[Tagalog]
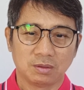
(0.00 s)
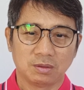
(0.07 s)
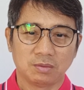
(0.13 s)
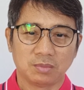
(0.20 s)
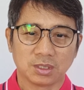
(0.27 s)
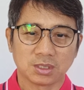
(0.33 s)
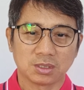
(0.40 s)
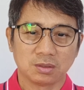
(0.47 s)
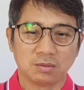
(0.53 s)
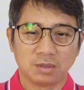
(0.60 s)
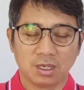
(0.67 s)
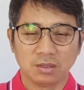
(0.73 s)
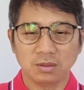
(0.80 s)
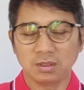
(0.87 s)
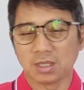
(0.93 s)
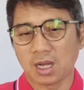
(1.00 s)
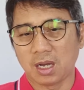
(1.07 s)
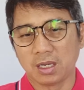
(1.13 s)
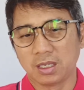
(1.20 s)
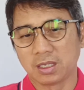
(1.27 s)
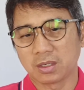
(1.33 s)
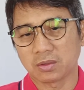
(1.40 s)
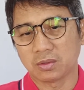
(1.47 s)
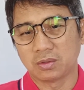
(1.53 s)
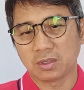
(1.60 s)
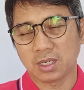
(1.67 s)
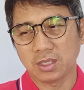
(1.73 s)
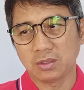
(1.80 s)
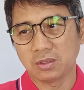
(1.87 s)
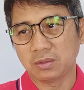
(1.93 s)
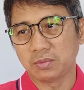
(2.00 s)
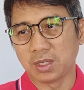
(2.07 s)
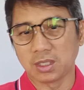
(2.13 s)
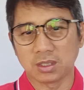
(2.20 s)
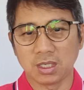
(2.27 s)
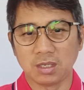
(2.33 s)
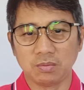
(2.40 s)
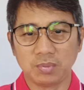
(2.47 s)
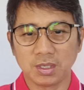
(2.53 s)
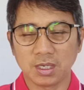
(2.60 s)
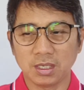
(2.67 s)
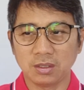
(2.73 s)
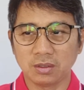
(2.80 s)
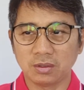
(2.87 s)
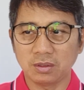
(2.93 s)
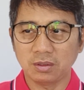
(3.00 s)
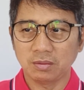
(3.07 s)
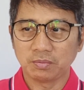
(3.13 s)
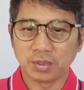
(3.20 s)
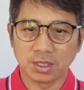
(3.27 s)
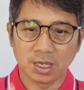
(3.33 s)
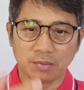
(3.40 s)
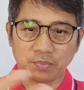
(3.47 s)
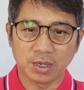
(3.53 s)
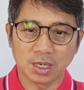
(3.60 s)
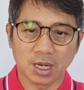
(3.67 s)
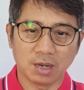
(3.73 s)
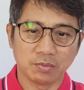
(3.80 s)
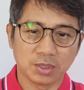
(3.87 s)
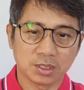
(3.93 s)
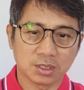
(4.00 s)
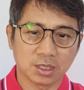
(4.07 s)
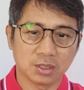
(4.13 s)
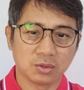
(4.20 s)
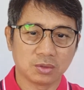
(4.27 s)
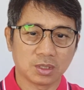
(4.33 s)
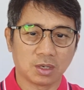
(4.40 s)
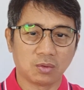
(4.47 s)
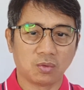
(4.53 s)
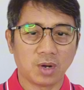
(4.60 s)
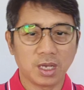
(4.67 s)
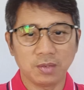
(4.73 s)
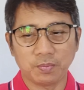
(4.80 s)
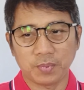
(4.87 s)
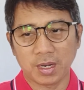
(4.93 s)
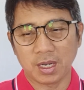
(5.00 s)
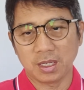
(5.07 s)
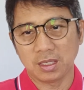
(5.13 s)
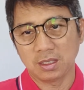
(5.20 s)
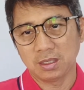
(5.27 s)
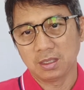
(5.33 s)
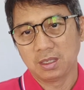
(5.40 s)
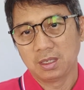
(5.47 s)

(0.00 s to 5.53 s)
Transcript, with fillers: mas ano eh naka-aircon kayo, may TV kayo, pinapagamit kayo ng wifi